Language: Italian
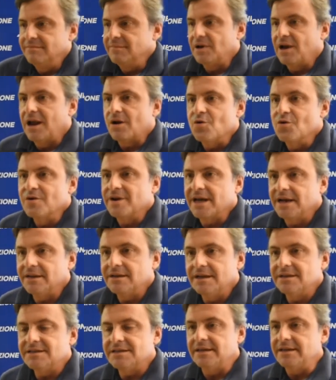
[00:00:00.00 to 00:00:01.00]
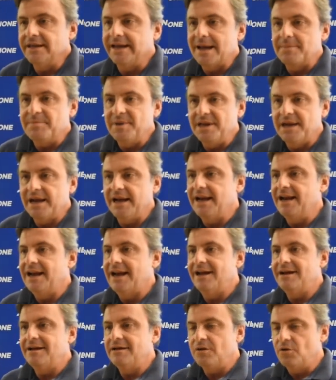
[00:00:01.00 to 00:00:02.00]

la concretezza di capire che la